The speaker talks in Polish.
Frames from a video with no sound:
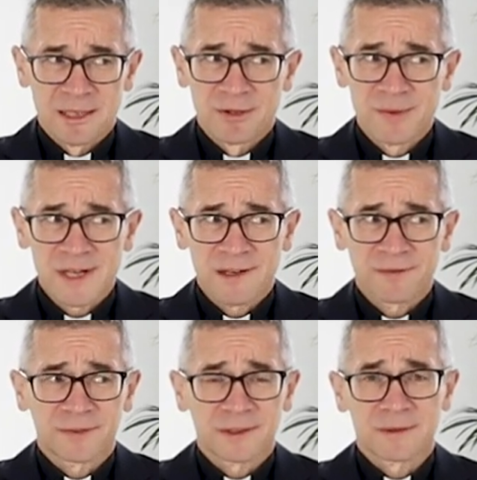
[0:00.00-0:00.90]

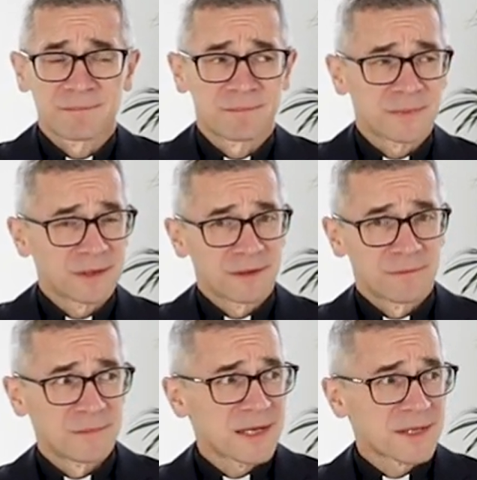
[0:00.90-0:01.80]
Józef
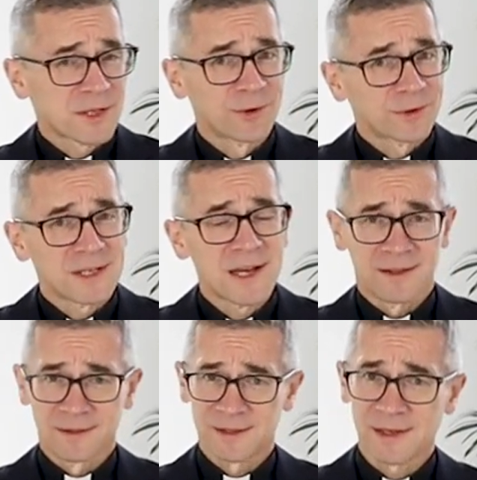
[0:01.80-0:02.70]
jest
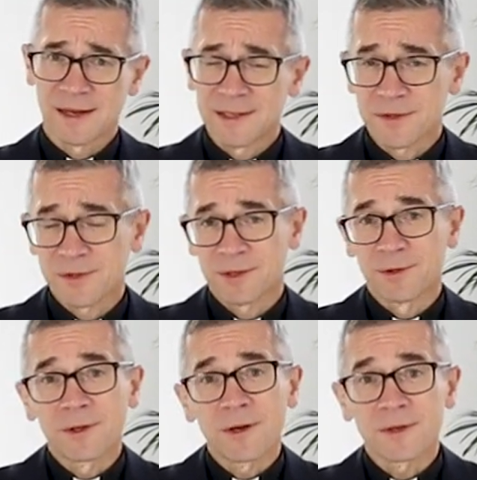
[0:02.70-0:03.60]
dotknięty, ale jeszcze
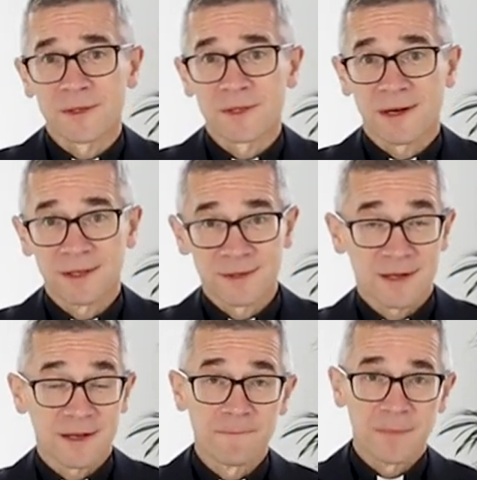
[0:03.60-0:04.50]
do końca
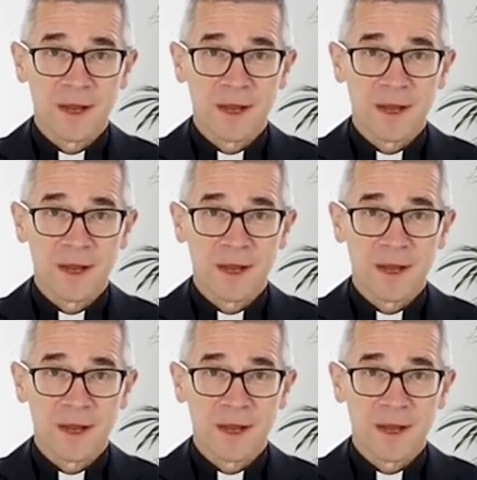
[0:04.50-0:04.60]
chce